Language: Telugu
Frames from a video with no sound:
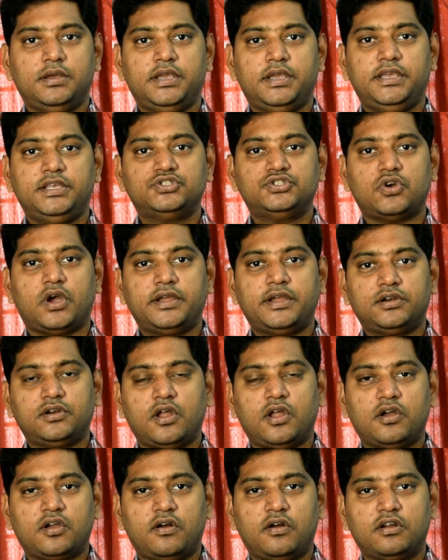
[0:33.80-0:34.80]
ఈ జాయింట్
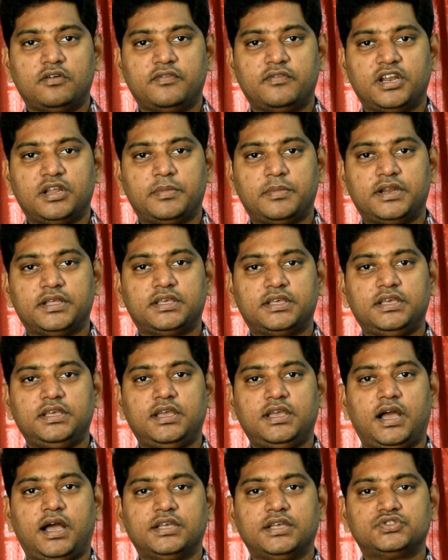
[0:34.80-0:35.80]
లాక్ అవడం వల్ల మనకి
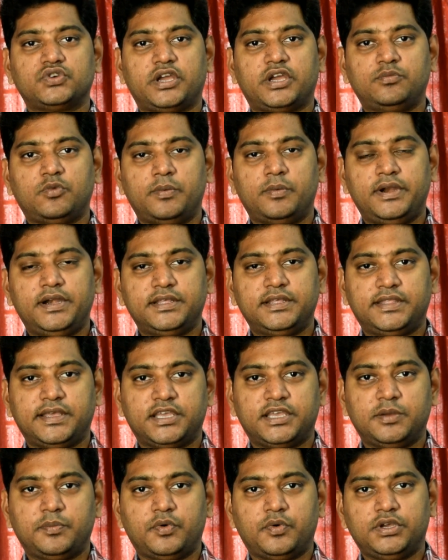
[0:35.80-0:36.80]
ఆ జాయింట్ మొబిలిటీ
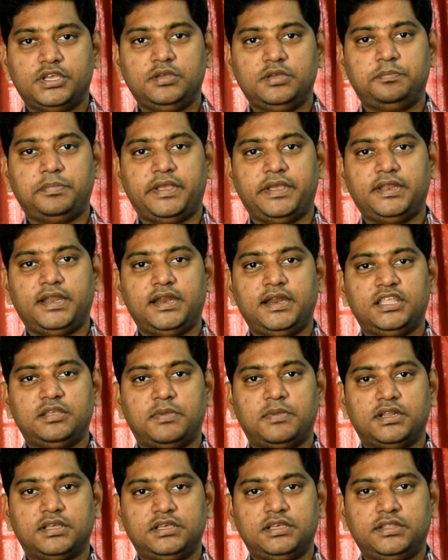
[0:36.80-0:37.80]
తగ్గిపోయి పెయిన్ అనేది
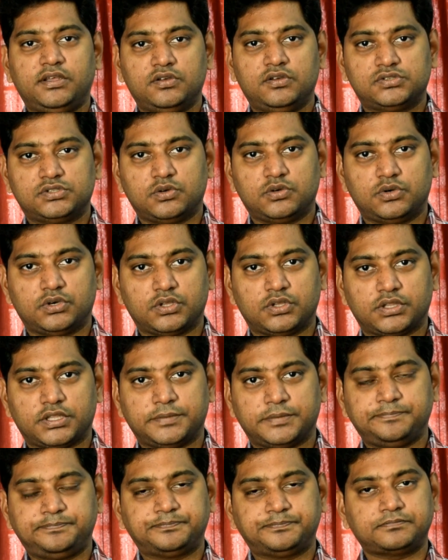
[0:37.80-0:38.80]
మనకి తెలుస్తూ ఉంటుంది